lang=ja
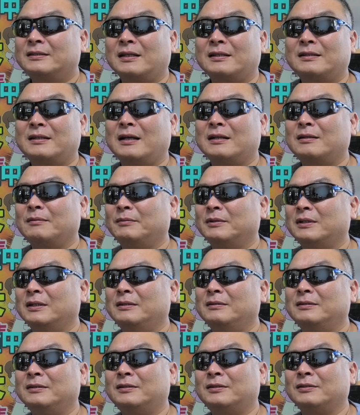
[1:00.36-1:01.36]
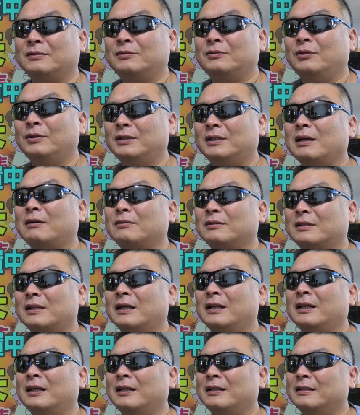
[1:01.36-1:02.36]
ちゃったと思ってすごい痛く
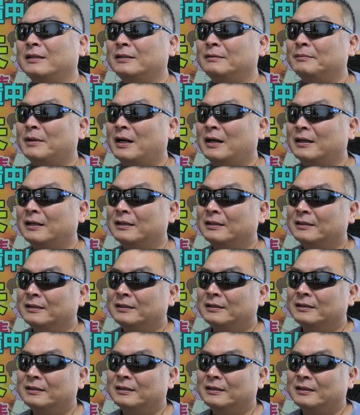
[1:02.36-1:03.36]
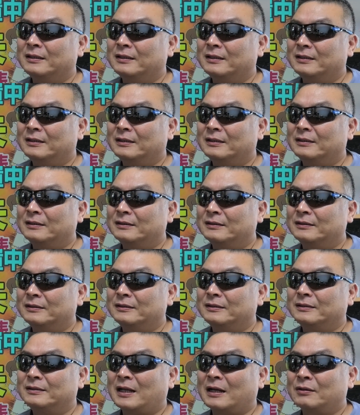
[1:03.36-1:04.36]
て今、う
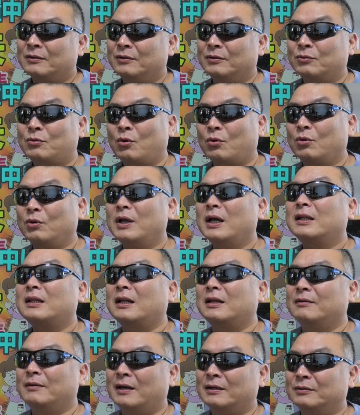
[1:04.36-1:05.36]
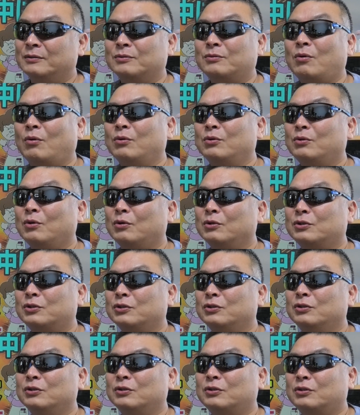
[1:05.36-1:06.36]
ん、あの心当たりはあるここのところ
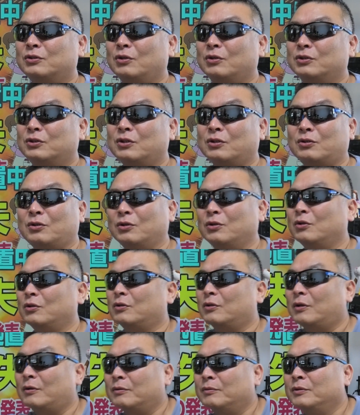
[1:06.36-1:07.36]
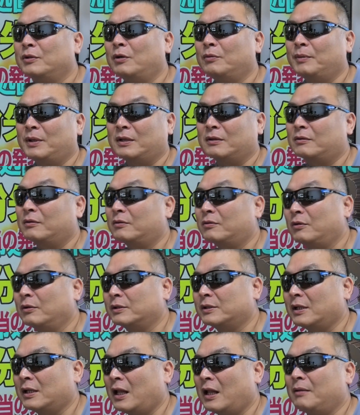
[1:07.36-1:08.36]
ずっとちょっと夜までこう
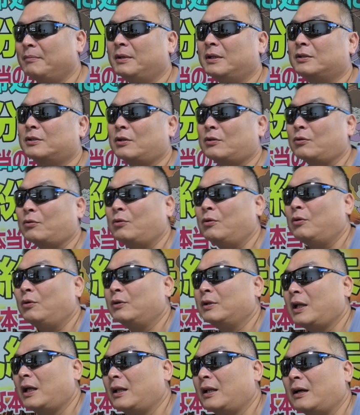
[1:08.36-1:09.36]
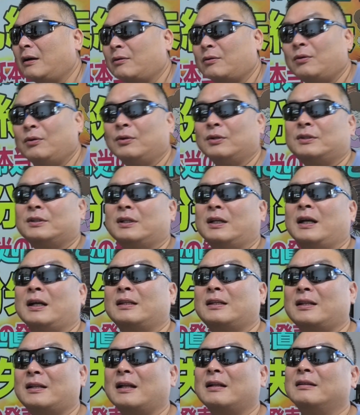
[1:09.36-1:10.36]
して斜めにちょっとこうながらこうして
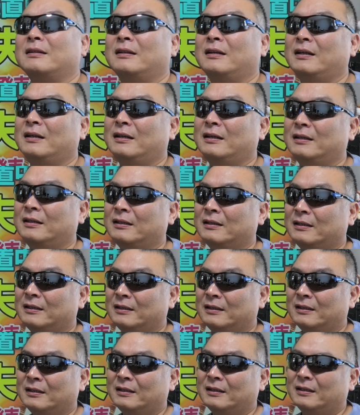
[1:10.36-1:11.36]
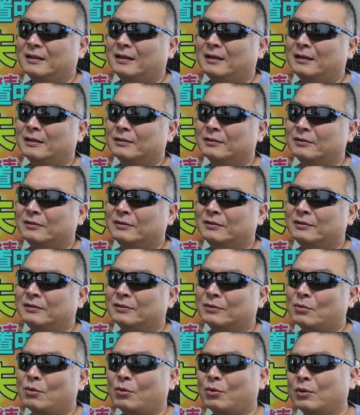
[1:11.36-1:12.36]
やってたんであの
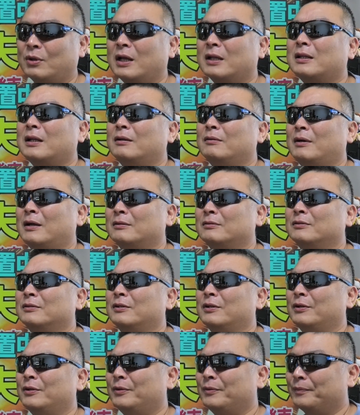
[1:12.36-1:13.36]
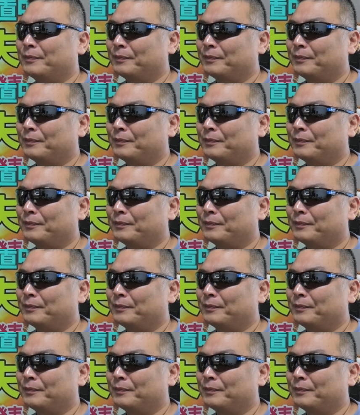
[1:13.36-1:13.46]
心当たりはあるんだよ